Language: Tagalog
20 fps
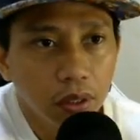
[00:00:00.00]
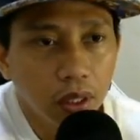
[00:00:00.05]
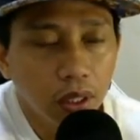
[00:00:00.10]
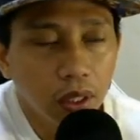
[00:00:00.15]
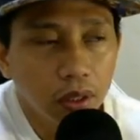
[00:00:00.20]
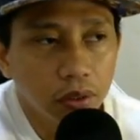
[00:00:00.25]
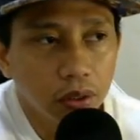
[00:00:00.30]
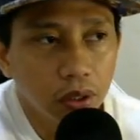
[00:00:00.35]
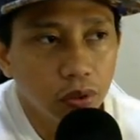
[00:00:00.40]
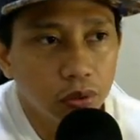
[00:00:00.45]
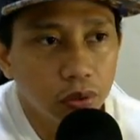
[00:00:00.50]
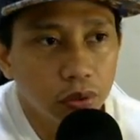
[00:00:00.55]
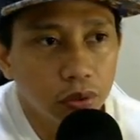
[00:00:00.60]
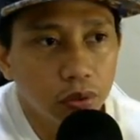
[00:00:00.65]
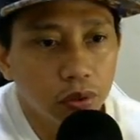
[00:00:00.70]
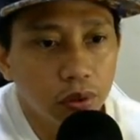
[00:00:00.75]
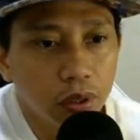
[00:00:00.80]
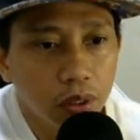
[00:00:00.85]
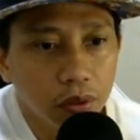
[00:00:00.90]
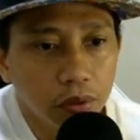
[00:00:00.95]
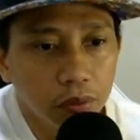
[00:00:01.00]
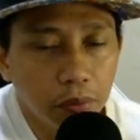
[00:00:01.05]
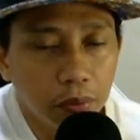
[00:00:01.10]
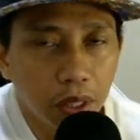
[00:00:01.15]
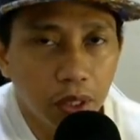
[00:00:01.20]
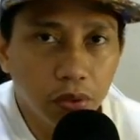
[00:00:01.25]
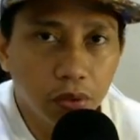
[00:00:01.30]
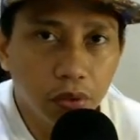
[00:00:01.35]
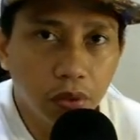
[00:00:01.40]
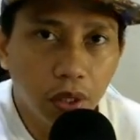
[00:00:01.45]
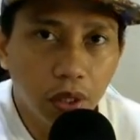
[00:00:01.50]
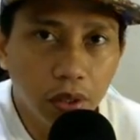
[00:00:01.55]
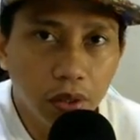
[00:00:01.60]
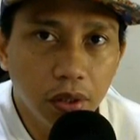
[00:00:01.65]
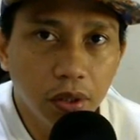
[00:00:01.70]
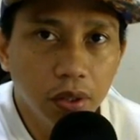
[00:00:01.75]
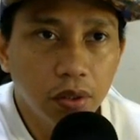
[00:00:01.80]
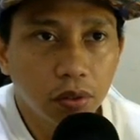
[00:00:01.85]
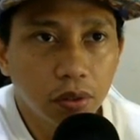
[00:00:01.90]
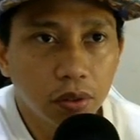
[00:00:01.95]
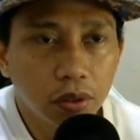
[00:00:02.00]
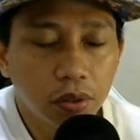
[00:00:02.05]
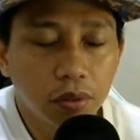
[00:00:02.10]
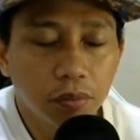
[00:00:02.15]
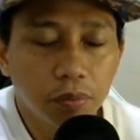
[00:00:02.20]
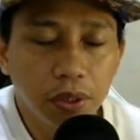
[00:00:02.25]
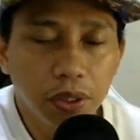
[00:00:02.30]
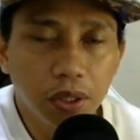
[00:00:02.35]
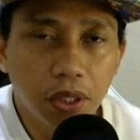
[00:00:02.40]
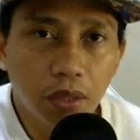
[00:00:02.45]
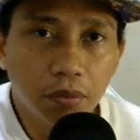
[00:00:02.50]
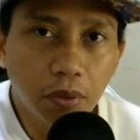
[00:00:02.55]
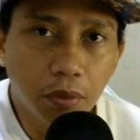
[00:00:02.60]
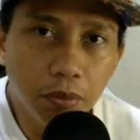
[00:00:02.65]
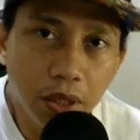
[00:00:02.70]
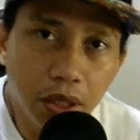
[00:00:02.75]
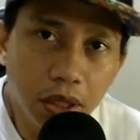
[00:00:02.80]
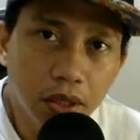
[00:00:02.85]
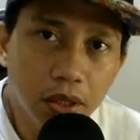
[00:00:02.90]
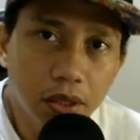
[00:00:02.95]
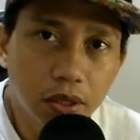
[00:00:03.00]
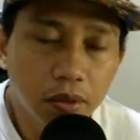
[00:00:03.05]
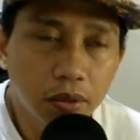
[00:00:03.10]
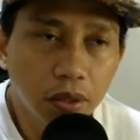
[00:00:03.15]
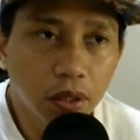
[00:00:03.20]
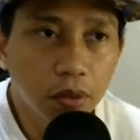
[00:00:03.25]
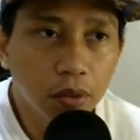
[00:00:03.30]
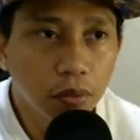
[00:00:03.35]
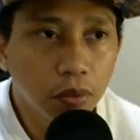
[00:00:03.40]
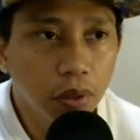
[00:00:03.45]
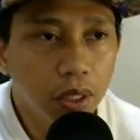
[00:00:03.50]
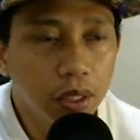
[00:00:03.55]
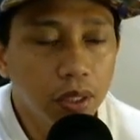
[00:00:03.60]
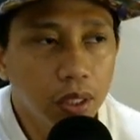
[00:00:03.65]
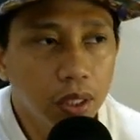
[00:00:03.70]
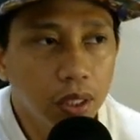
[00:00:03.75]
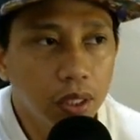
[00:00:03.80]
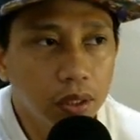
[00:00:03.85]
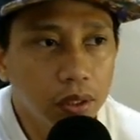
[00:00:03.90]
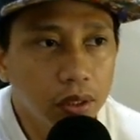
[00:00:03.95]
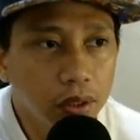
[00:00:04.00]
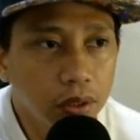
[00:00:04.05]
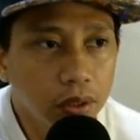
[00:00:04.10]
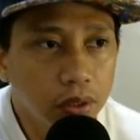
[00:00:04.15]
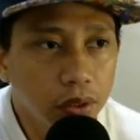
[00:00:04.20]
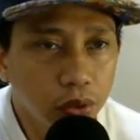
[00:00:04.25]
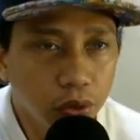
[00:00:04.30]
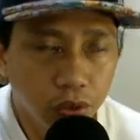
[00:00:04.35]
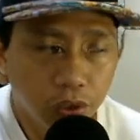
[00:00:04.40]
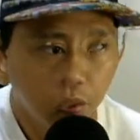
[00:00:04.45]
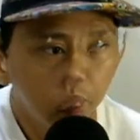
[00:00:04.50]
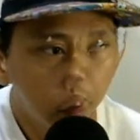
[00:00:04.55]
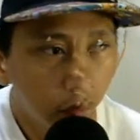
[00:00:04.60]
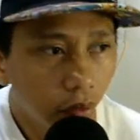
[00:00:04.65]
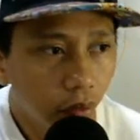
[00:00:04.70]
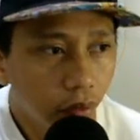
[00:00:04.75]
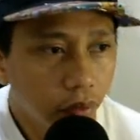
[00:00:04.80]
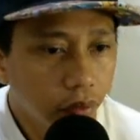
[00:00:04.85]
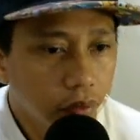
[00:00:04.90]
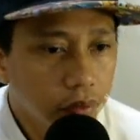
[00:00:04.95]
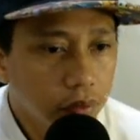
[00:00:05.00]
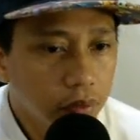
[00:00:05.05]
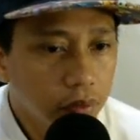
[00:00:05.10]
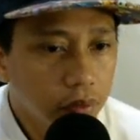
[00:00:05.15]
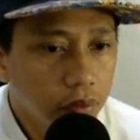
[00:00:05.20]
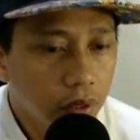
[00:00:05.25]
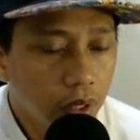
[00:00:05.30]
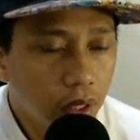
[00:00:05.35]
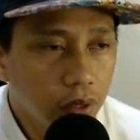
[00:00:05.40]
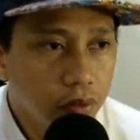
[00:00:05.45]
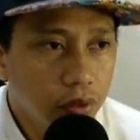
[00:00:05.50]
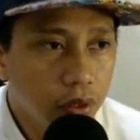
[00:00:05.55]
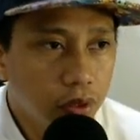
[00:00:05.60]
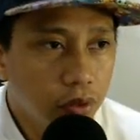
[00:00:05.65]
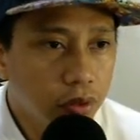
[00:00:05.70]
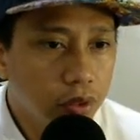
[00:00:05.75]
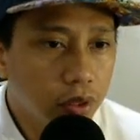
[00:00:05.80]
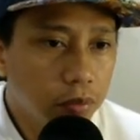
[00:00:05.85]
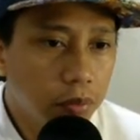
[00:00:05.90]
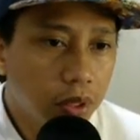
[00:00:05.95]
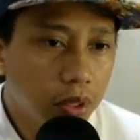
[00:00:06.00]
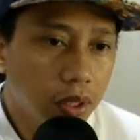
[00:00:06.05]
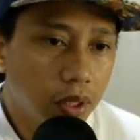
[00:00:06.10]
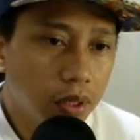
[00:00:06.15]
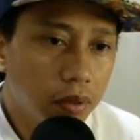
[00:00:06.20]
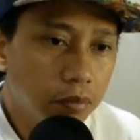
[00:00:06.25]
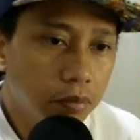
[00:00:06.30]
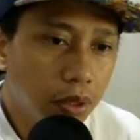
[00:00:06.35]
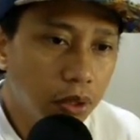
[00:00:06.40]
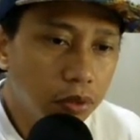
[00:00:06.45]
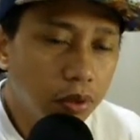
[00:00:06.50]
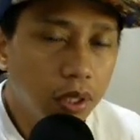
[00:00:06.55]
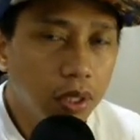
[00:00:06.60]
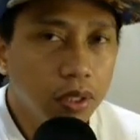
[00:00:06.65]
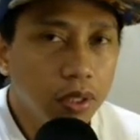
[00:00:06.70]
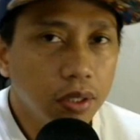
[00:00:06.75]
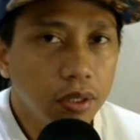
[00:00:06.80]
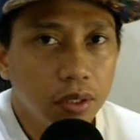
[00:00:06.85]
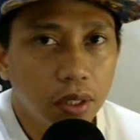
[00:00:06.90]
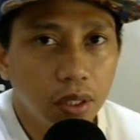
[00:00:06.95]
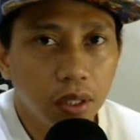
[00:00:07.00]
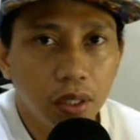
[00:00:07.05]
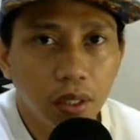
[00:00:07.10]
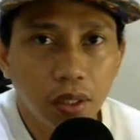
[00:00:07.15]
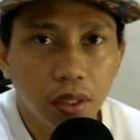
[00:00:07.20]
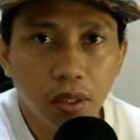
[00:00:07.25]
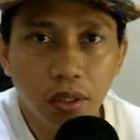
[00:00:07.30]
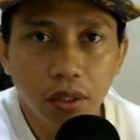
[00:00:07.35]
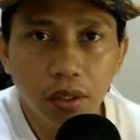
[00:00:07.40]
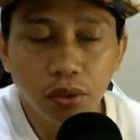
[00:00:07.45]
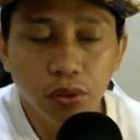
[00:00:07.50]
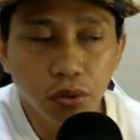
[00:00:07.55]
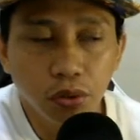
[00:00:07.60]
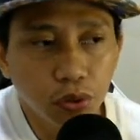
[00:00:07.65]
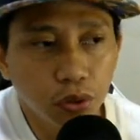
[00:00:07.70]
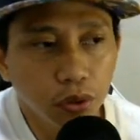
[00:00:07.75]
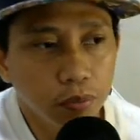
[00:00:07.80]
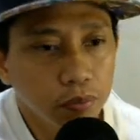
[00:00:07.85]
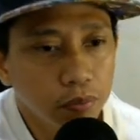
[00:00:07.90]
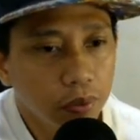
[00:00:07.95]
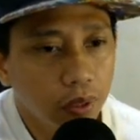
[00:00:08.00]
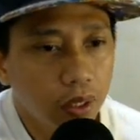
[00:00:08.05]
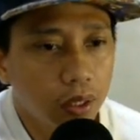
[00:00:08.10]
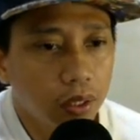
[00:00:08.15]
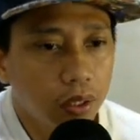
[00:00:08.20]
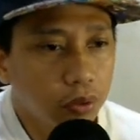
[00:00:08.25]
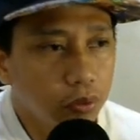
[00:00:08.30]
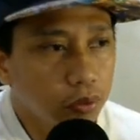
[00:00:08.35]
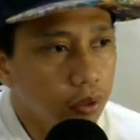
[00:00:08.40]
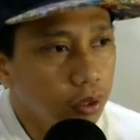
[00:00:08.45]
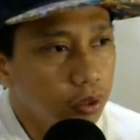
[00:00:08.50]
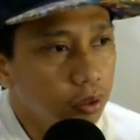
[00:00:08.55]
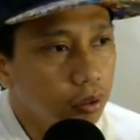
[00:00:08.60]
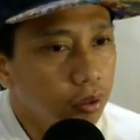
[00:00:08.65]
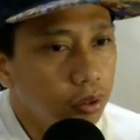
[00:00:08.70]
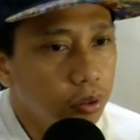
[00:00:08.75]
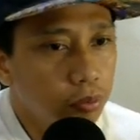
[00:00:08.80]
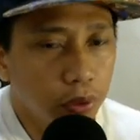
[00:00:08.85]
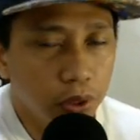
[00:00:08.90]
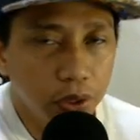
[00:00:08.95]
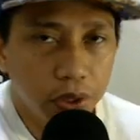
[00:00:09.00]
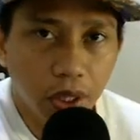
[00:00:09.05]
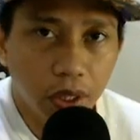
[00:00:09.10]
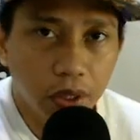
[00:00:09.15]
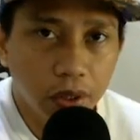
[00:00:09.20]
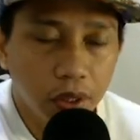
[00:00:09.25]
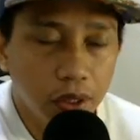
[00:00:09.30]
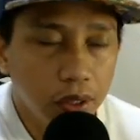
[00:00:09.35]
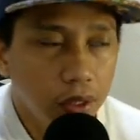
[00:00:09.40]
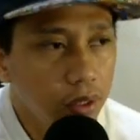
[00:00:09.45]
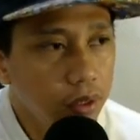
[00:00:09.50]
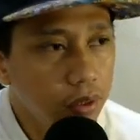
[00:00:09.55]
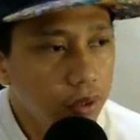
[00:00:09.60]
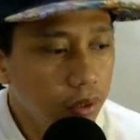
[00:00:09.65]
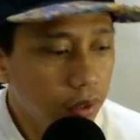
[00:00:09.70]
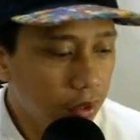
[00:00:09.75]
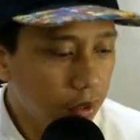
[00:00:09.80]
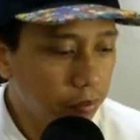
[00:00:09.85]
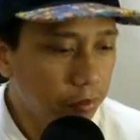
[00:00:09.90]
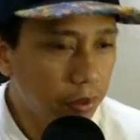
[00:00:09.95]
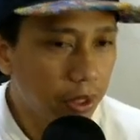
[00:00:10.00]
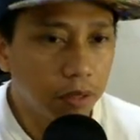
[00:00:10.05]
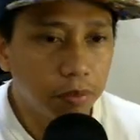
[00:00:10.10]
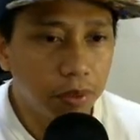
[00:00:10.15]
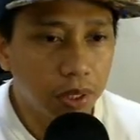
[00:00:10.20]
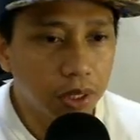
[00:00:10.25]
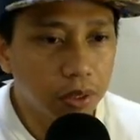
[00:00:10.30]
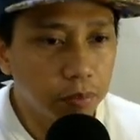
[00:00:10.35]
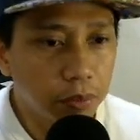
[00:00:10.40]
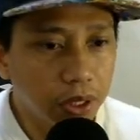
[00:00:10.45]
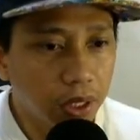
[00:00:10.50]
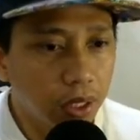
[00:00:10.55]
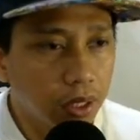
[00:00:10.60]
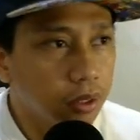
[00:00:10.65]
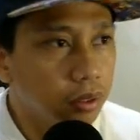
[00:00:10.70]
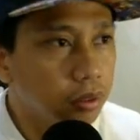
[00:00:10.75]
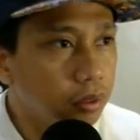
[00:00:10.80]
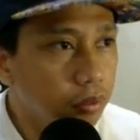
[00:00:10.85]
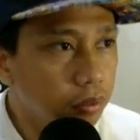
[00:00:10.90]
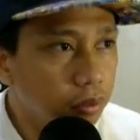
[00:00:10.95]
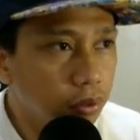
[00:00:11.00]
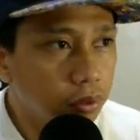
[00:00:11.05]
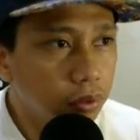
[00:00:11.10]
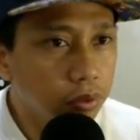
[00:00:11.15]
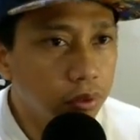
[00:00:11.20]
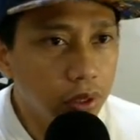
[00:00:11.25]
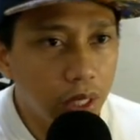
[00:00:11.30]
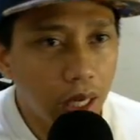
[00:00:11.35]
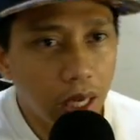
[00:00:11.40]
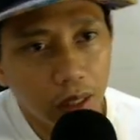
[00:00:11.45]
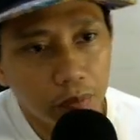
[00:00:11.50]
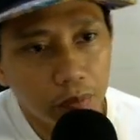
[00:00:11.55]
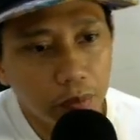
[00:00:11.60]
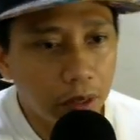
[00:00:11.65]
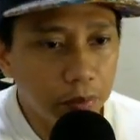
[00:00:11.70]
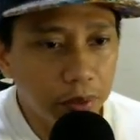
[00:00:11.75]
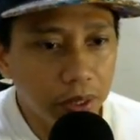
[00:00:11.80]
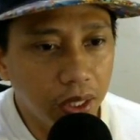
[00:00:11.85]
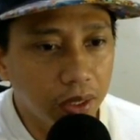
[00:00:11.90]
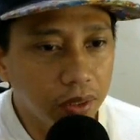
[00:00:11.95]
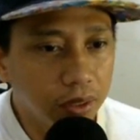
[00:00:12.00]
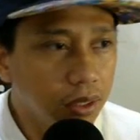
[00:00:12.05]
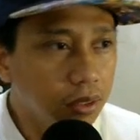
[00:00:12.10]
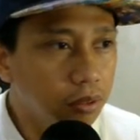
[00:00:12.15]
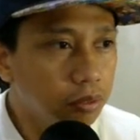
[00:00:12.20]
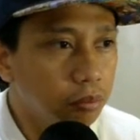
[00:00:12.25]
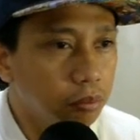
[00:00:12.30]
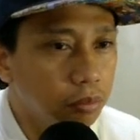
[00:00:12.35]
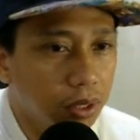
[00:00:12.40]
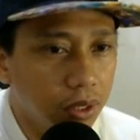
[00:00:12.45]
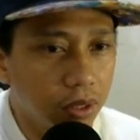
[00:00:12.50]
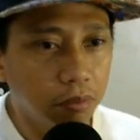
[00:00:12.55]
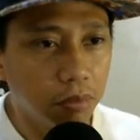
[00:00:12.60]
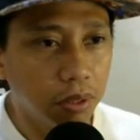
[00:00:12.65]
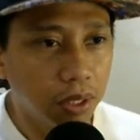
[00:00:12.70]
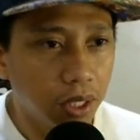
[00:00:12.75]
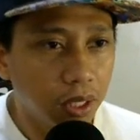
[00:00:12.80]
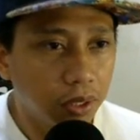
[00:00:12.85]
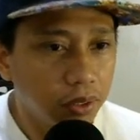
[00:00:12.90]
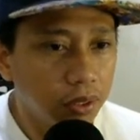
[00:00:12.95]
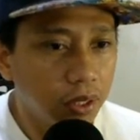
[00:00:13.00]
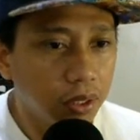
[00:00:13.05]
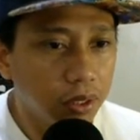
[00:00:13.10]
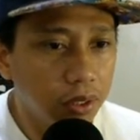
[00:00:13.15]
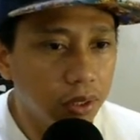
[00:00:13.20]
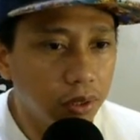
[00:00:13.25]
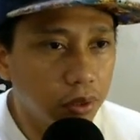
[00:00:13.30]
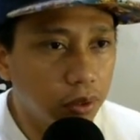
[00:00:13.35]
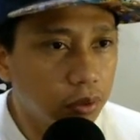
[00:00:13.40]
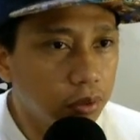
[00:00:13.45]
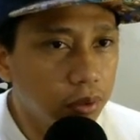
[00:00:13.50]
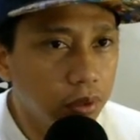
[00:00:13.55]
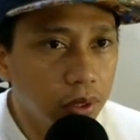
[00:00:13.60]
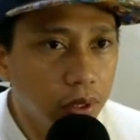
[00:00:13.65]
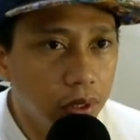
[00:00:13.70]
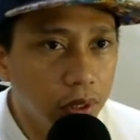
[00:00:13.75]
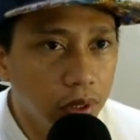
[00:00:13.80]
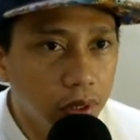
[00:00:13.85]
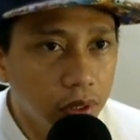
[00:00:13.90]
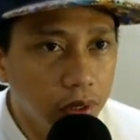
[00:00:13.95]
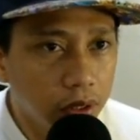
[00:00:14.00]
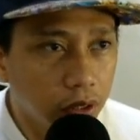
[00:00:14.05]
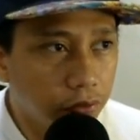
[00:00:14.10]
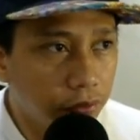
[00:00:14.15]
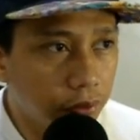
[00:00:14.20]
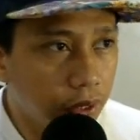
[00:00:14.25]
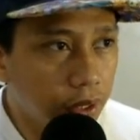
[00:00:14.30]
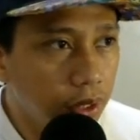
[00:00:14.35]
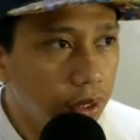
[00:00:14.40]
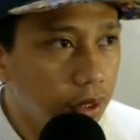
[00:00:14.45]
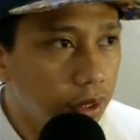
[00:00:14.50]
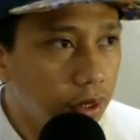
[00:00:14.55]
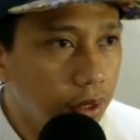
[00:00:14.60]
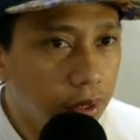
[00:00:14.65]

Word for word: Ang uh, tinuro ko lang paano edit or pinakamabilis na gumawa ng YouTube intro. Lalo na dun sa mga baguhan sa YouTube, uh, katulad ko, small channel. Uh, pare-pares pa tayo. So, kinakapapa natin yung mga magagandang intro na free.